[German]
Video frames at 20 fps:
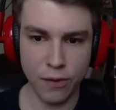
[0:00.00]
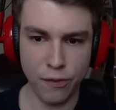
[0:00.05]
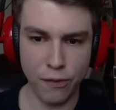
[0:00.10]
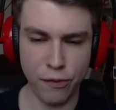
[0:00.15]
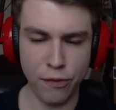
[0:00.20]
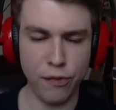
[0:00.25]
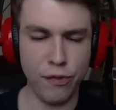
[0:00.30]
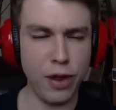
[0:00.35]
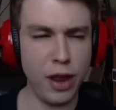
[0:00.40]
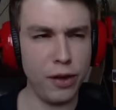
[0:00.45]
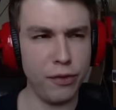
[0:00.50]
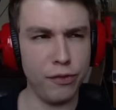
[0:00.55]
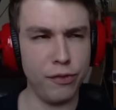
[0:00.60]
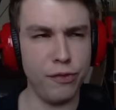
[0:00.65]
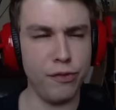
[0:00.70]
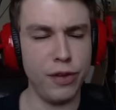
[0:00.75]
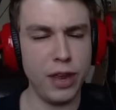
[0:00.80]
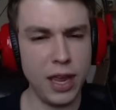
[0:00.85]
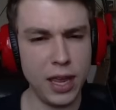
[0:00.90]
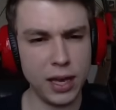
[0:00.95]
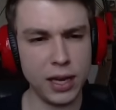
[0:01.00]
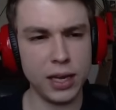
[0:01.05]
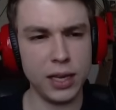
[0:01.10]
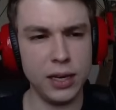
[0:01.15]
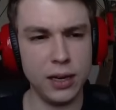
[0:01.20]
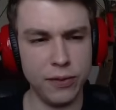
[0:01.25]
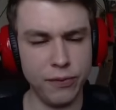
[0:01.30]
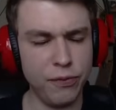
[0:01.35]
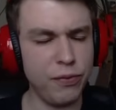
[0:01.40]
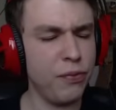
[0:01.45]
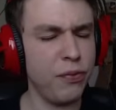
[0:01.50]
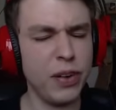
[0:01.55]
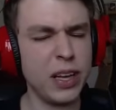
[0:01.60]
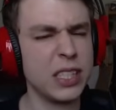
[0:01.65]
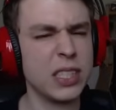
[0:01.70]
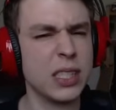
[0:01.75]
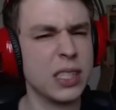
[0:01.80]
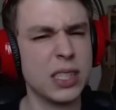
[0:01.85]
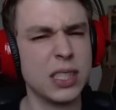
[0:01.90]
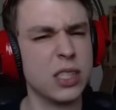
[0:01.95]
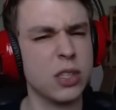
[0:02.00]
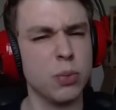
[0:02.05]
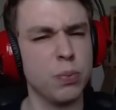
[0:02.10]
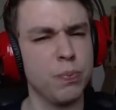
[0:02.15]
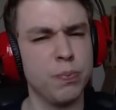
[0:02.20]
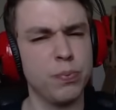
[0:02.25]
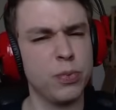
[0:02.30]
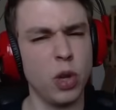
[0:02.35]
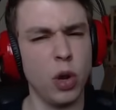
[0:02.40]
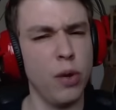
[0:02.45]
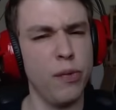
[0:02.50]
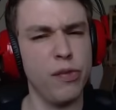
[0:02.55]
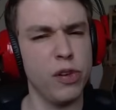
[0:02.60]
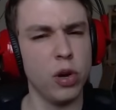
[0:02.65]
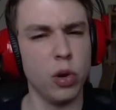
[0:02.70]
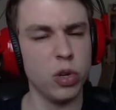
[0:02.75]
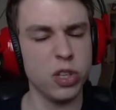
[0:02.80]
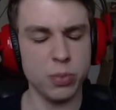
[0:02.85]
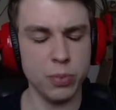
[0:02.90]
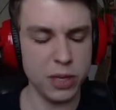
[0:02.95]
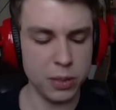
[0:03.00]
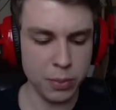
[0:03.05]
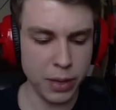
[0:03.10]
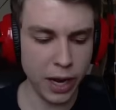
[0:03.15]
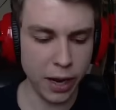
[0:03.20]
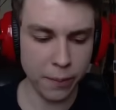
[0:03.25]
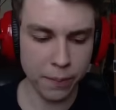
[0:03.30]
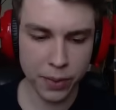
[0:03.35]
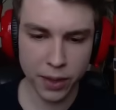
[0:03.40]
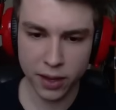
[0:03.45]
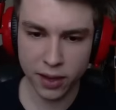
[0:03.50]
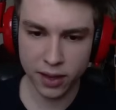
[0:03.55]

Verwehren. Was ist zum Teufel los mit mir?